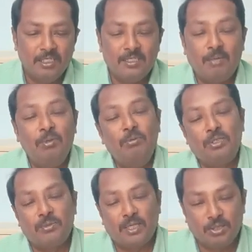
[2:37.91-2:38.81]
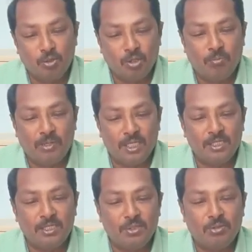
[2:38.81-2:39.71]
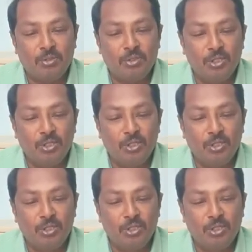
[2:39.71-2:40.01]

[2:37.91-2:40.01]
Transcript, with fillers: सभी विश्वासियों के पास इसको